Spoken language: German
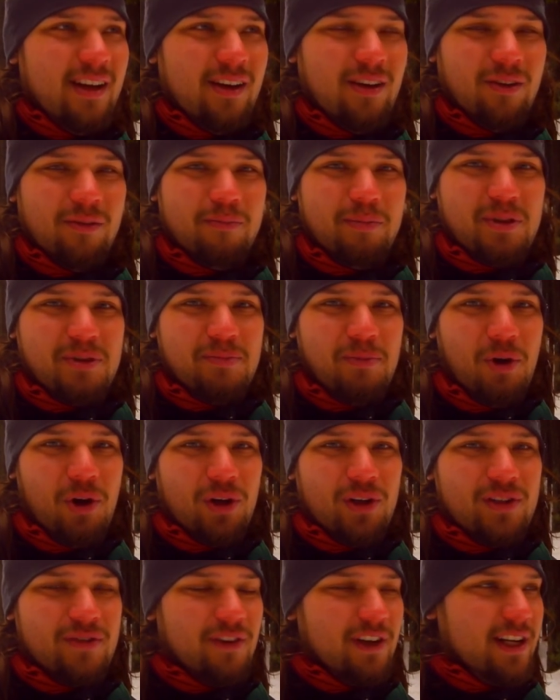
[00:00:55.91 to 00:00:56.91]
Und bis
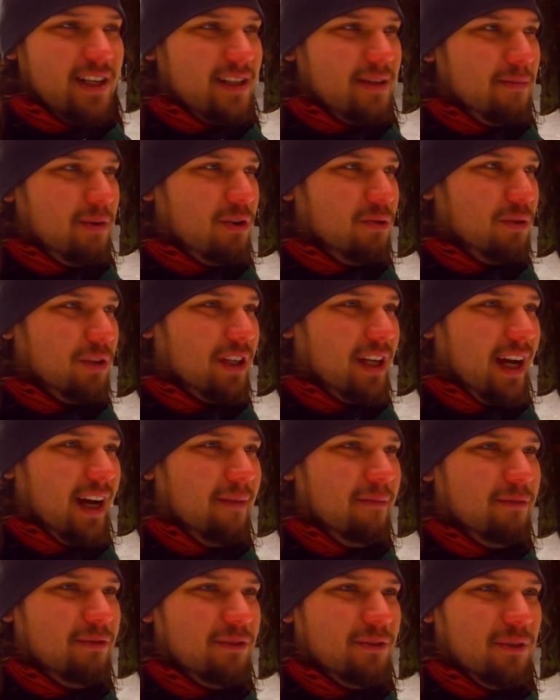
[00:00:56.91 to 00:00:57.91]
morgens war das immer nur ein
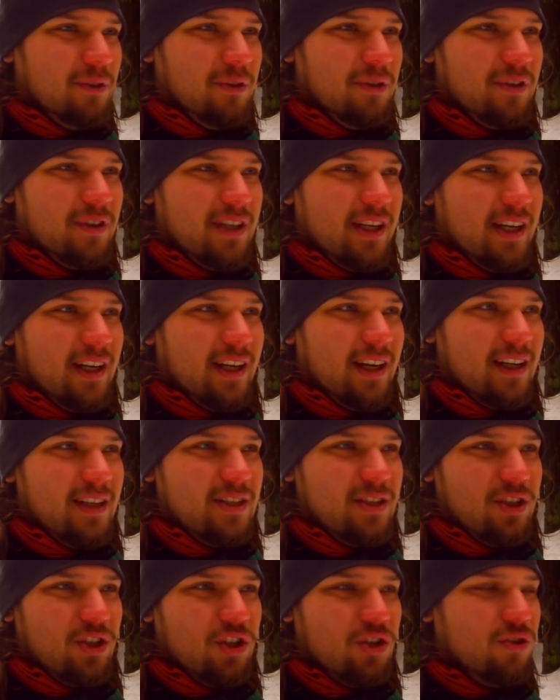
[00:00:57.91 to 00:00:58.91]
Kampf und der
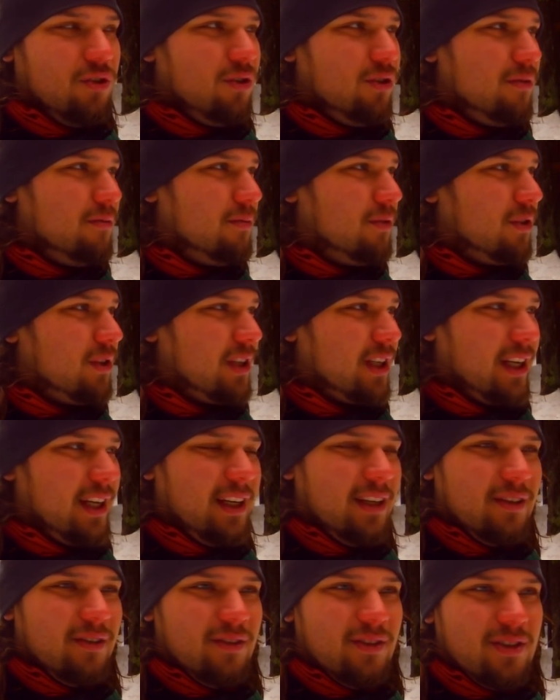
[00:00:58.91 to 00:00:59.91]
ganze Sturm und
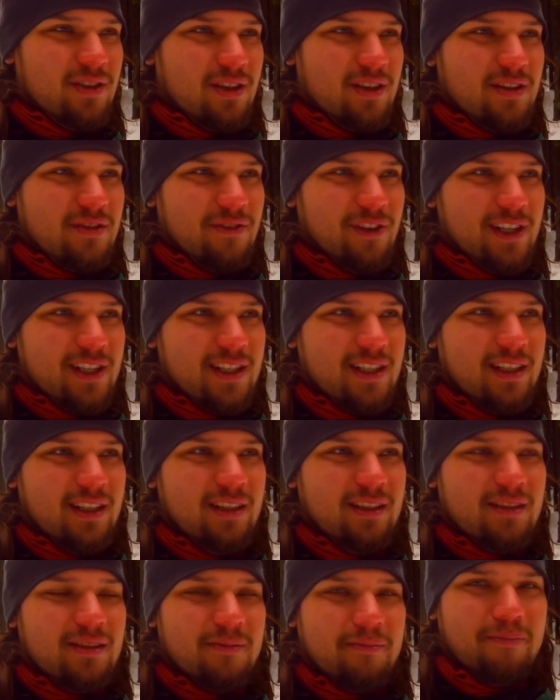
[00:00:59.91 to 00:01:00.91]
Regen und sonst was
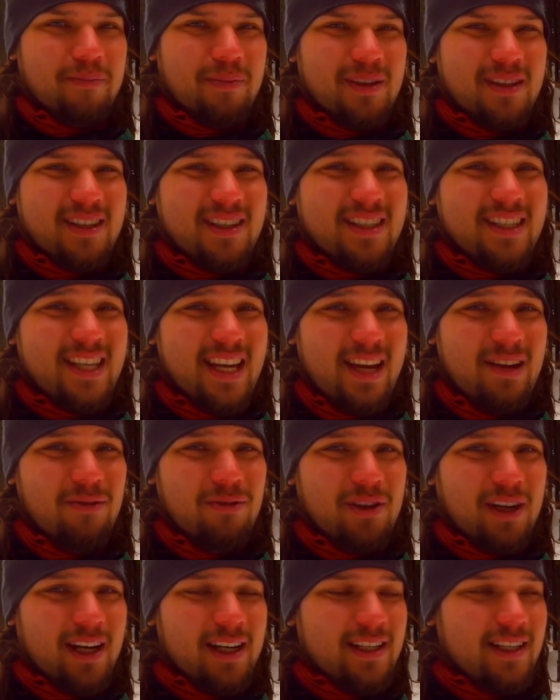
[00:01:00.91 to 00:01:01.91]
hielt bis
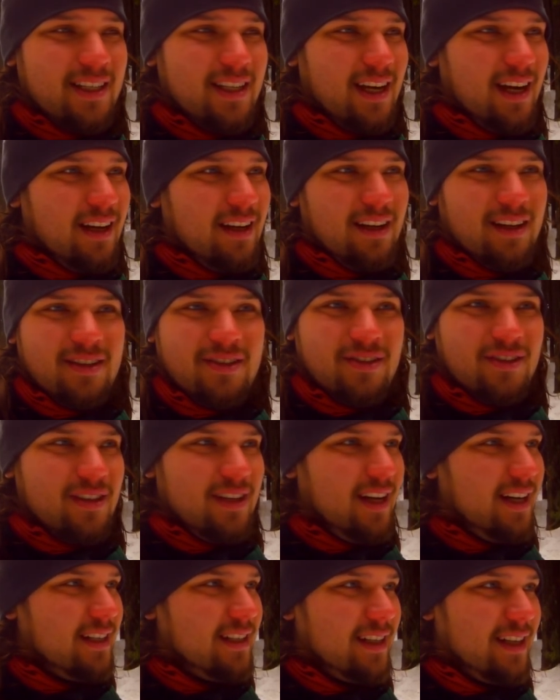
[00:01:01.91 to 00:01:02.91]
10.30 Uhr an. Also ich
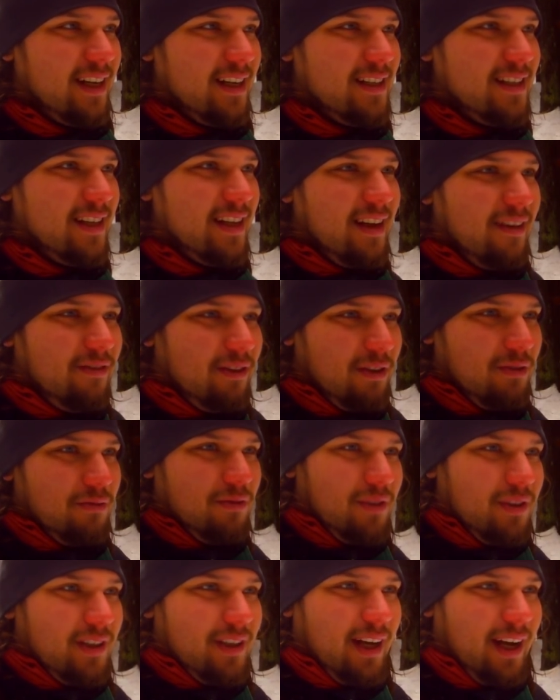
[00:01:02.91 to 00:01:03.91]
lag die ganze Zeit einfach
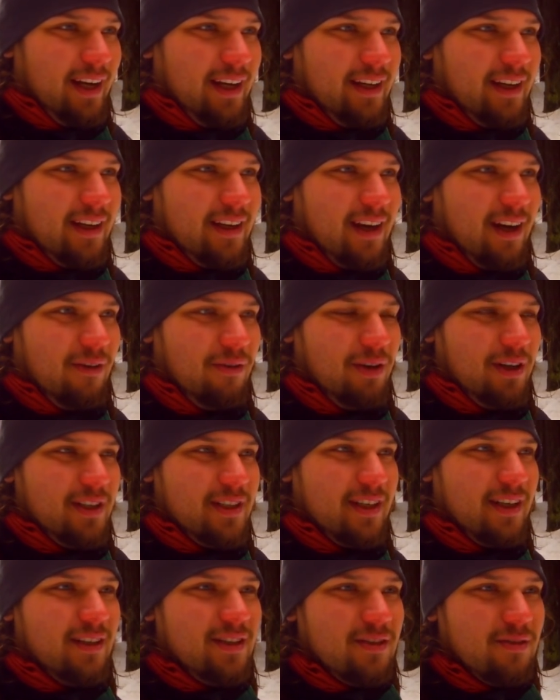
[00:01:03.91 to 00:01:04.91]
nur eingekauert.
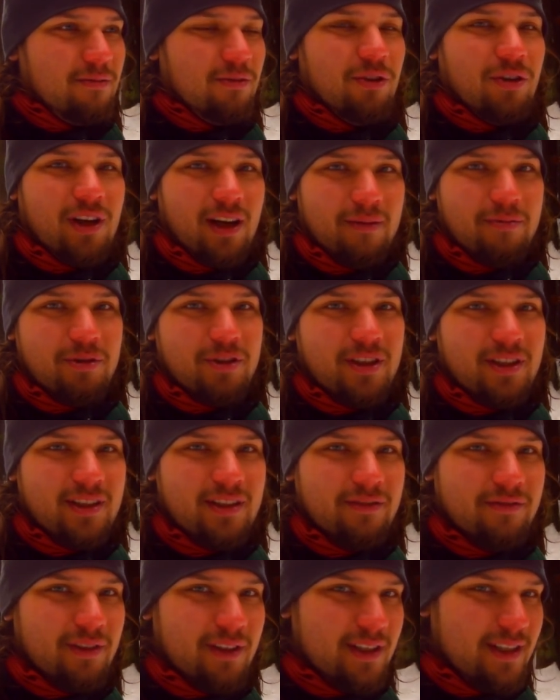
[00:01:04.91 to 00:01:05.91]
Ja. Zum Glück habe ich den
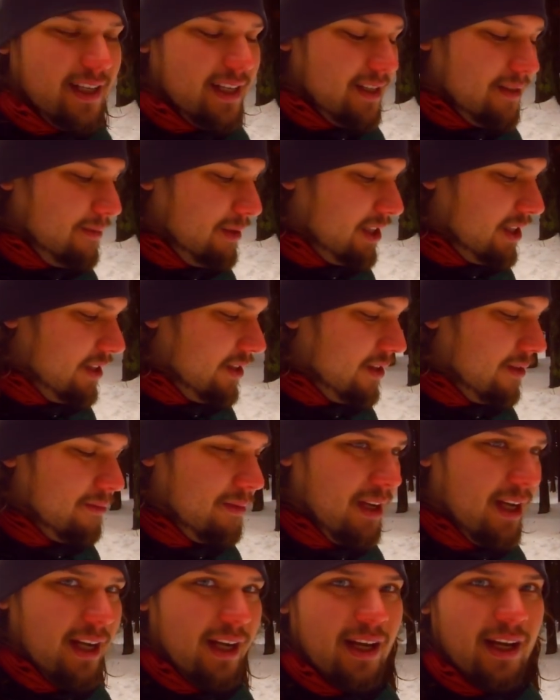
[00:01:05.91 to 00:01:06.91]
Defense 6 mitgenommen.
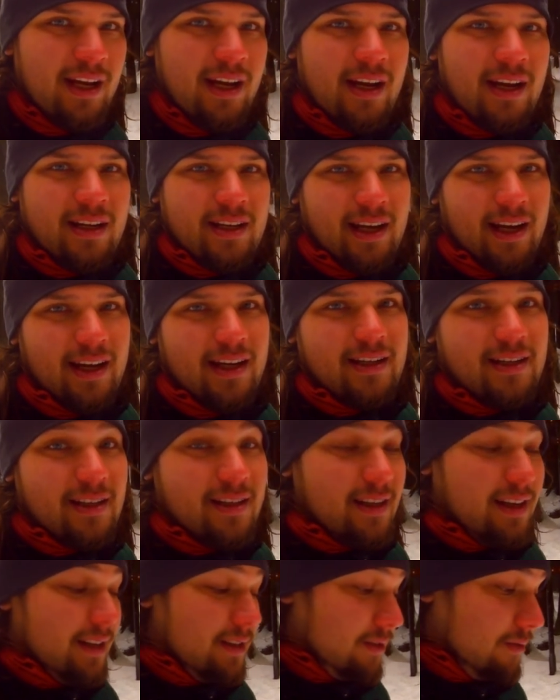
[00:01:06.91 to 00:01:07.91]
Der hält
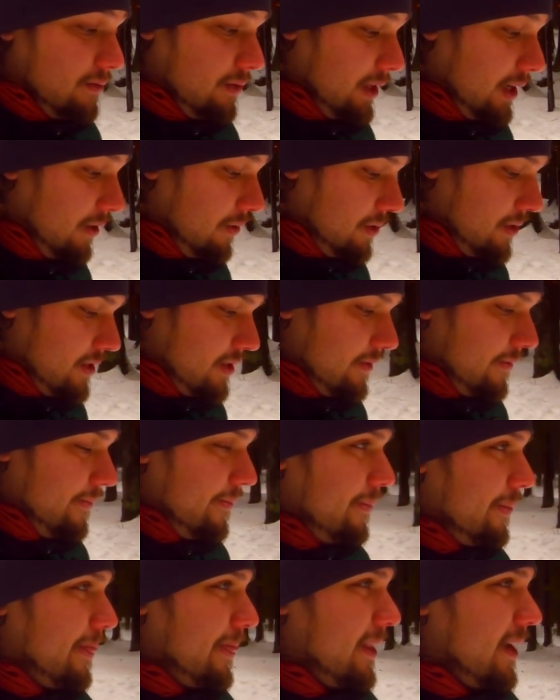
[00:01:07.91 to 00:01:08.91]
das ganz gut aus.
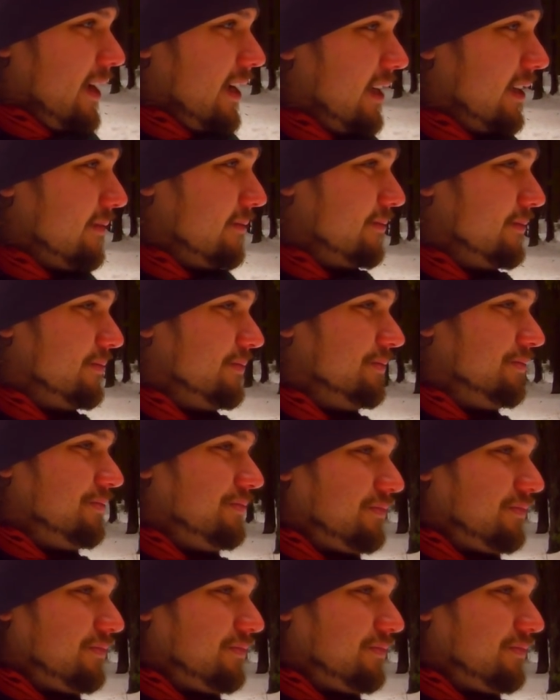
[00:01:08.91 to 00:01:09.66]
Ähm,